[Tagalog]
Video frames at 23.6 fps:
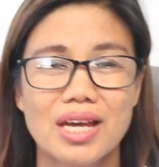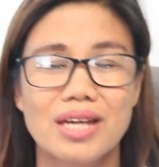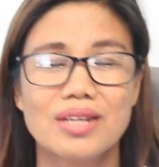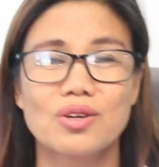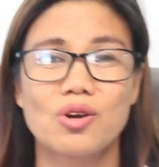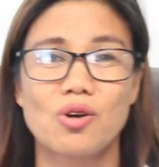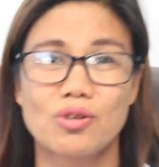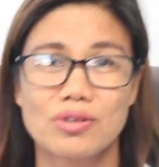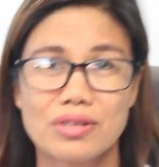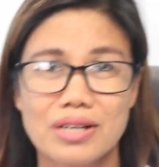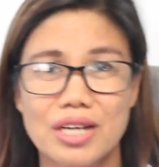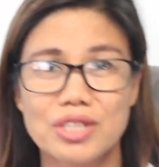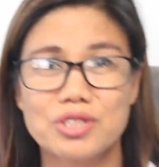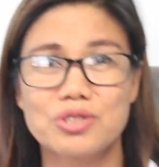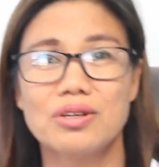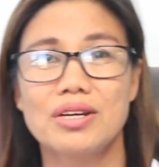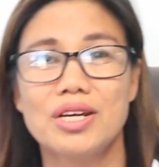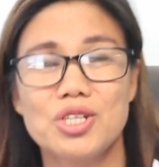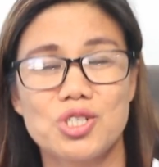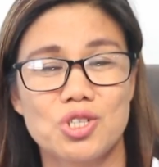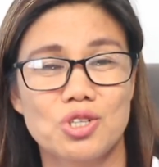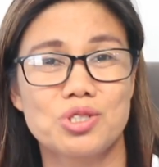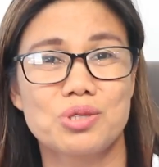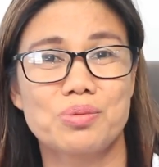
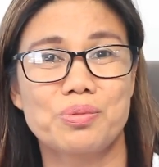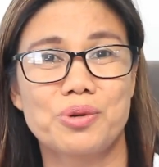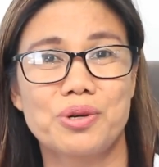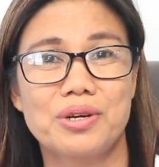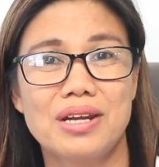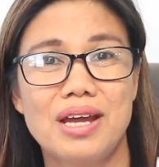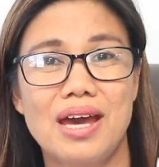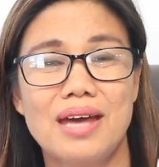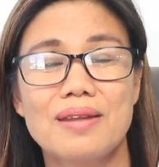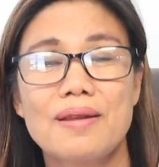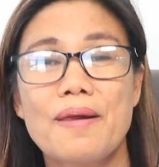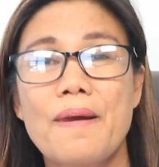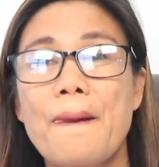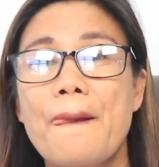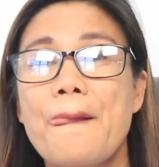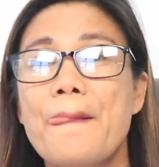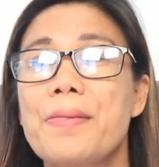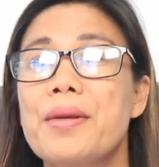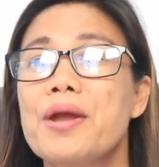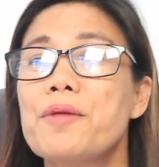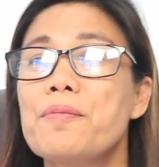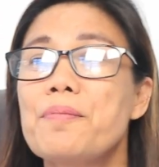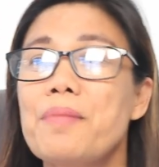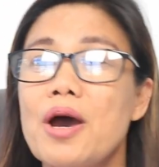Congratulations for that.
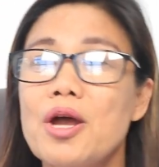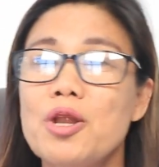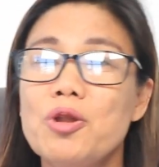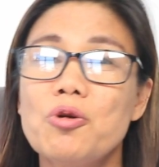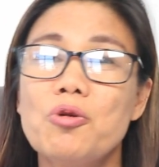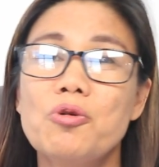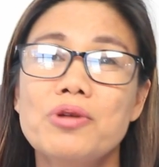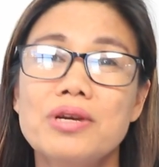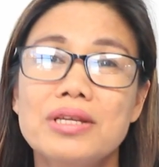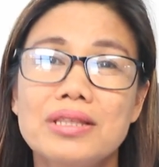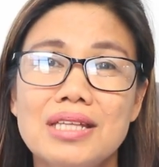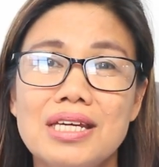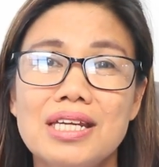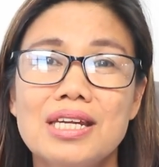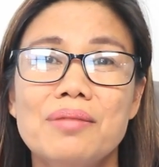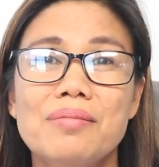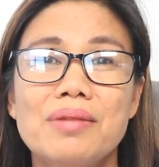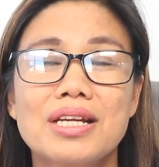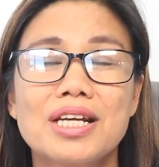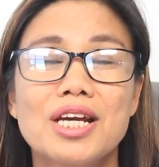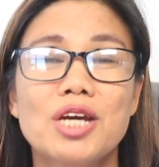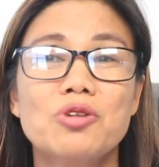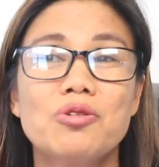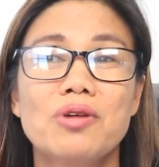Pero paano kung hindi
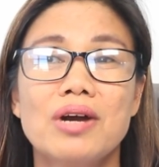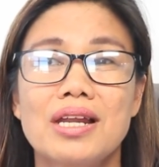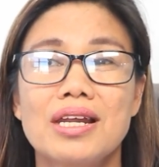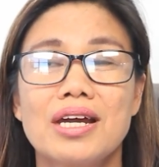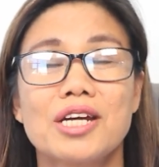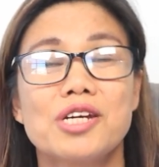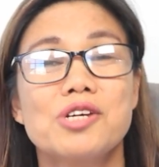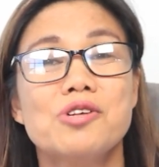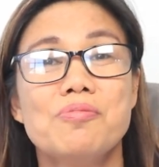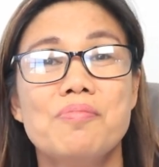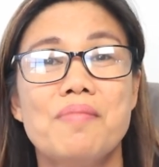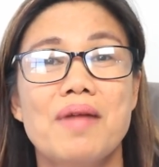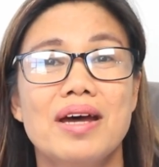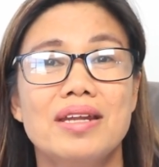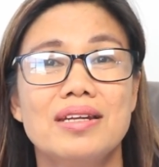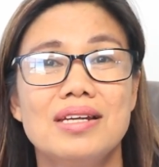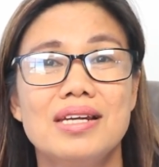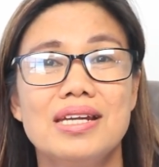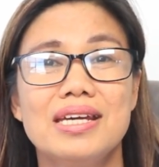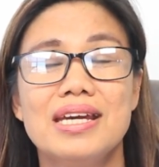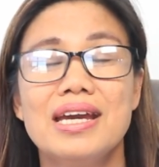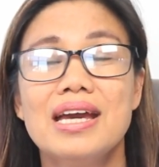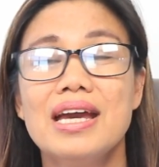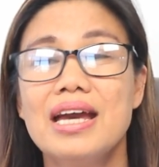naman ganun kalaki yung
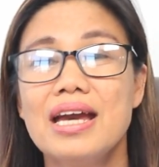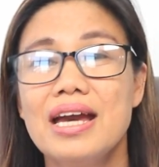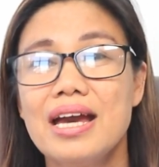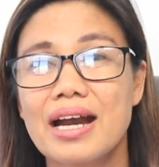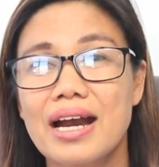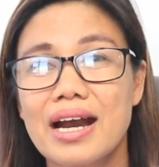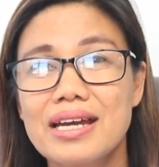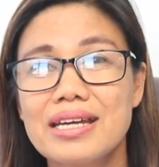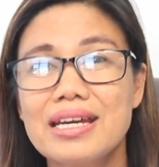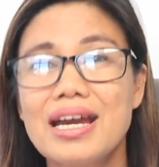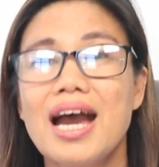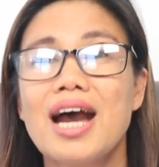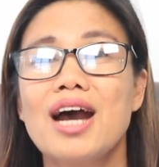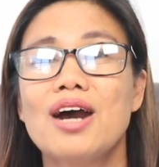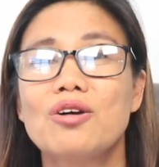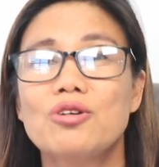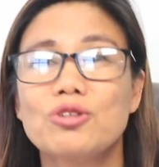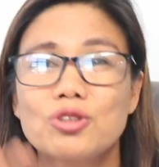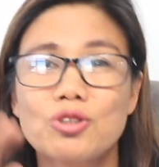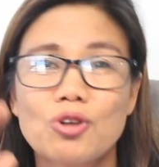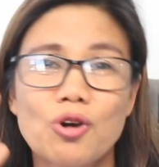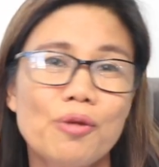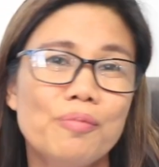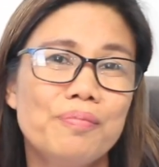monthly? Kaya
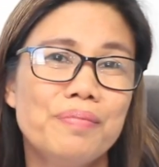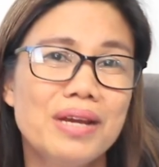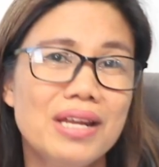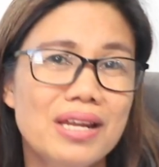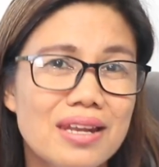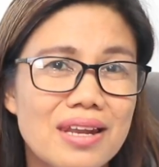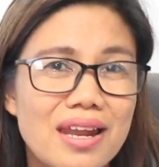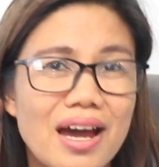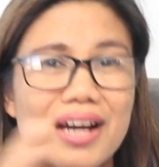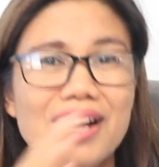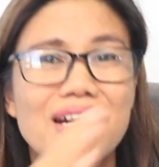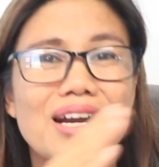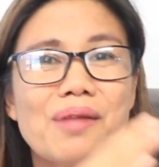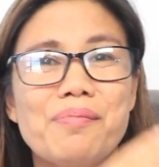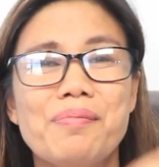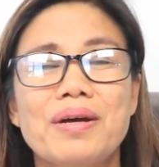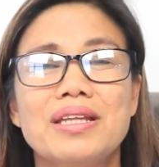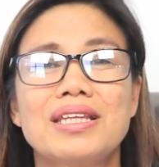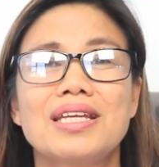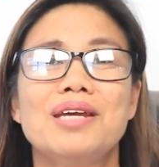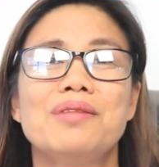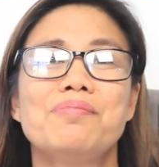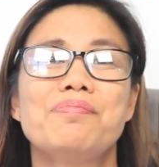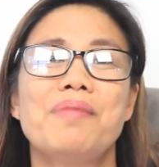ko to binlag
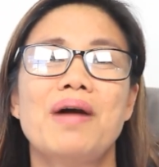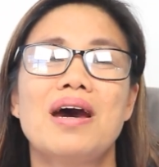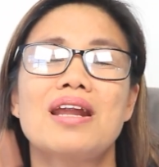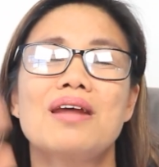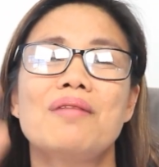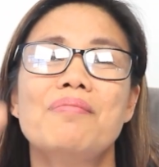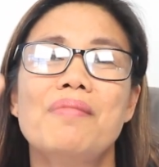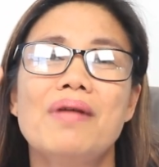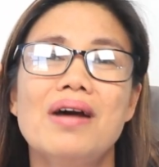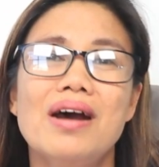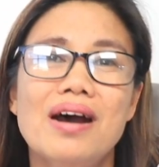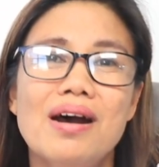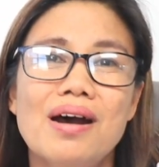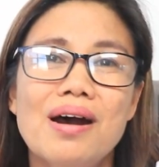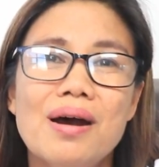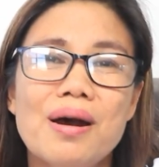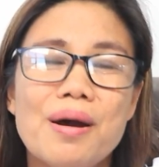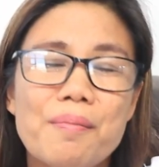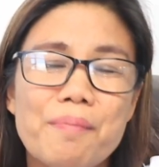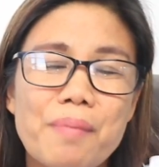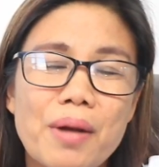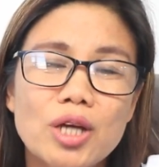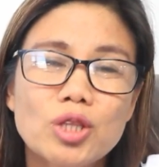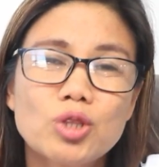kapatid para
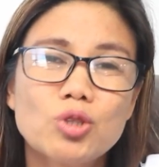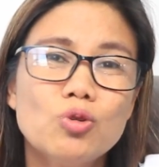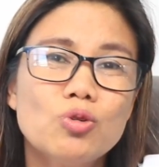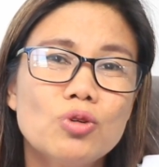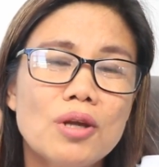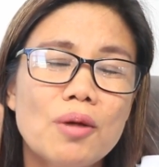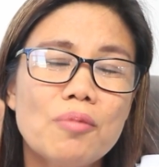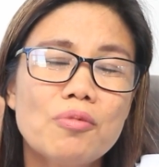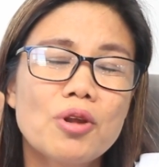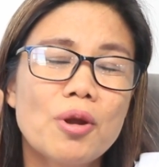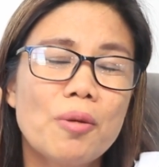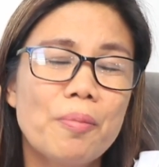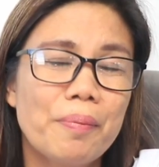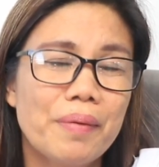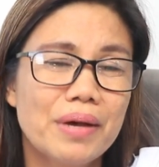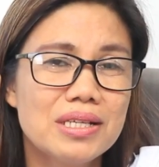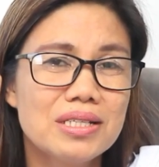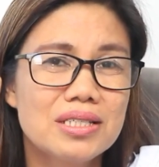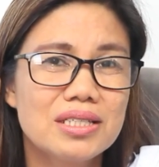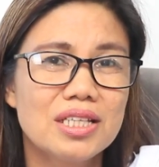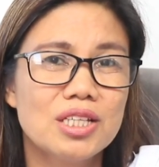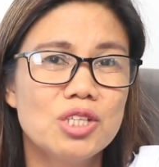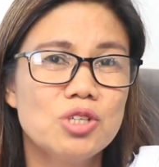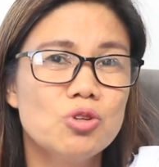mapagtunaw mo ng
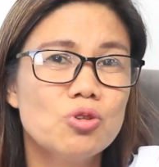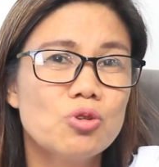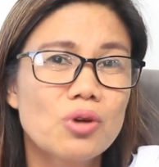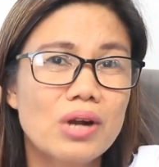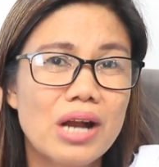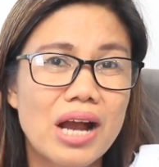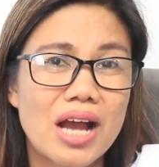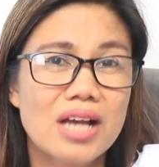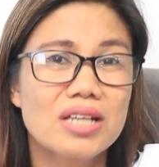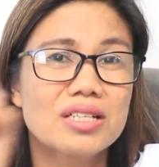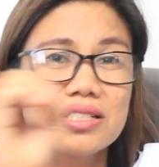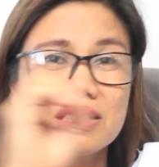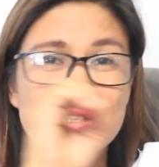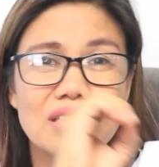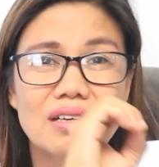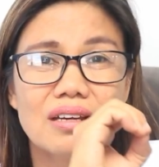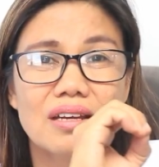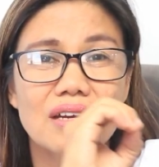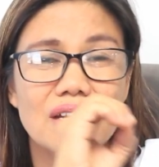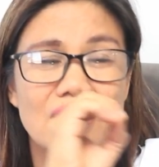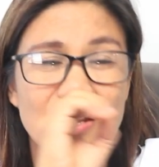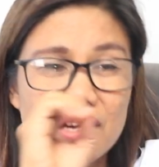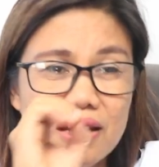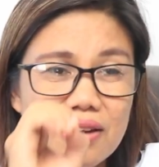pansin yung cash
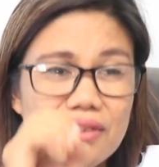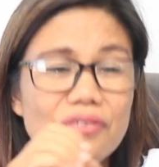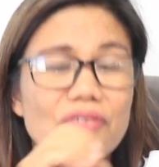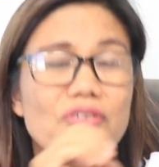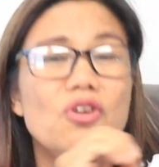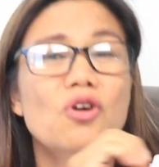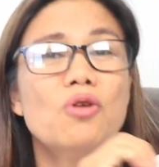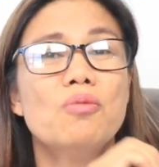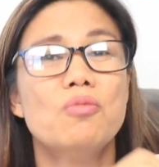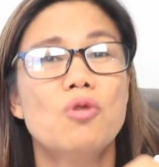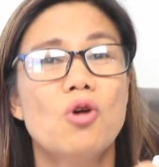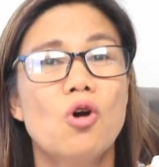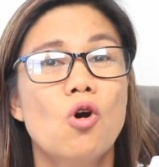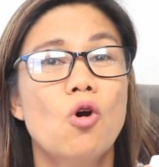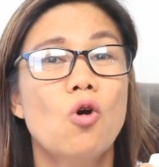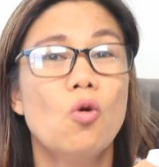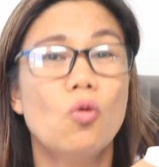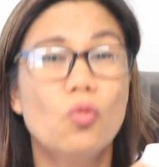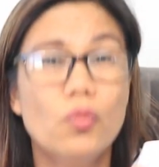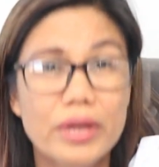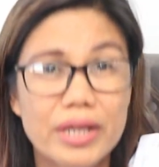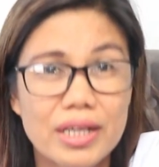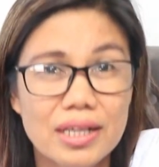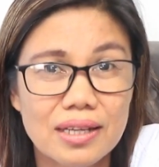inflow mo
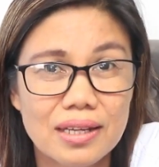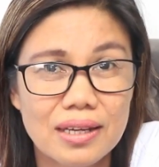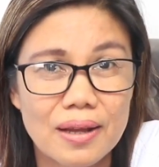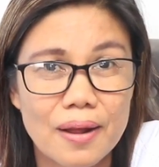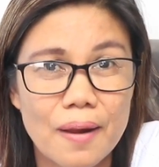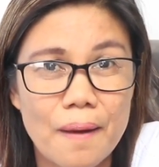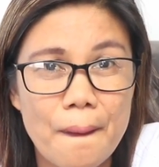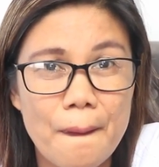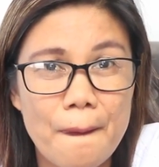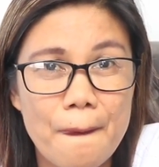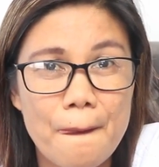weekly.